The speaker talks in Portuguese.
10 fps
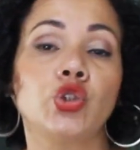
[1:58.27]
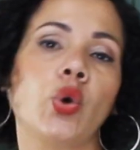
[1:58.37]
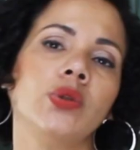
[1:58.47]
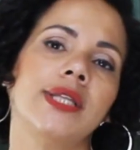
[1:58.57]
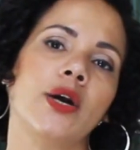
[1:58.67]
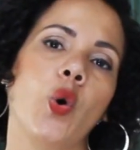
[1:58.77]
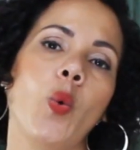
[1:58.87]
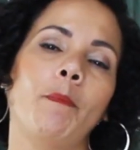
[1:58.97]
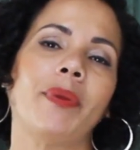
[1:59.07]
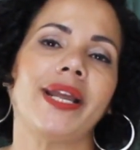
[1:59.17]
toda a
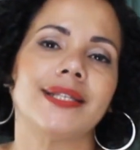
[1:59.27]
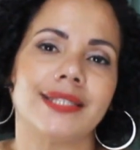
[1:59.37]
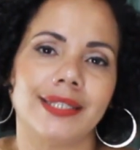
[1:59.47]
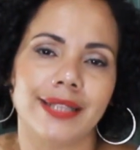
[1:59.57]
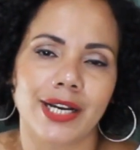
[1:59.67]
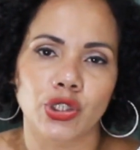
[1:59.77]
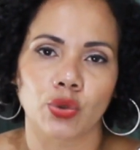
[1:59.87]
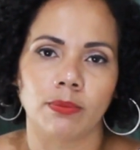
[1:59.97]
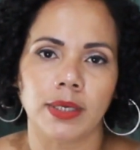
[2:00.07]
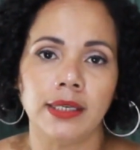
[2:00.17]
complexidade
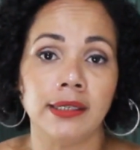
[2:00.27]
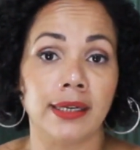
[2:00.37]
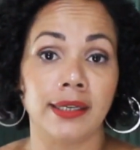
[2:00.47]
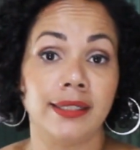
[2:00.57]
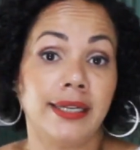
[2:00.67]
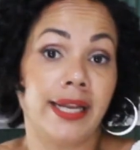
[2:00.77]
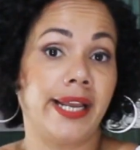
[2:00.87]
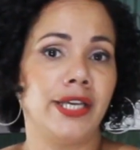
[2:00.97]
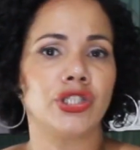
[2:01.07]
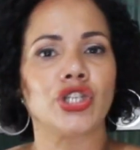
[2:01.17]
humana
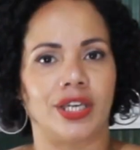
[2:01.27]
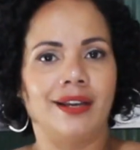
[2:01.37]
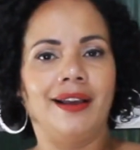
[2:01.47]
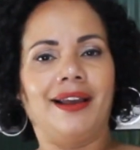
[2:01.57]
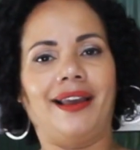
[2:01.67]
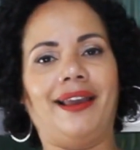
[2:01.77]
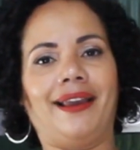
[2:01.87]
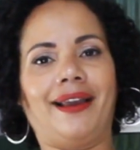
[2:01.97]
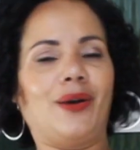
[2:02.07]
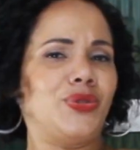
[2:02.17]
inerente
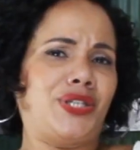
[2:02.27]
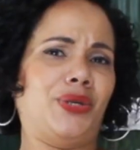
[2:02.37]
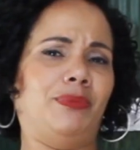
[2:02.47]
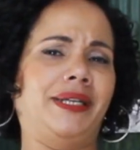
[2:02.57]
é, ao ser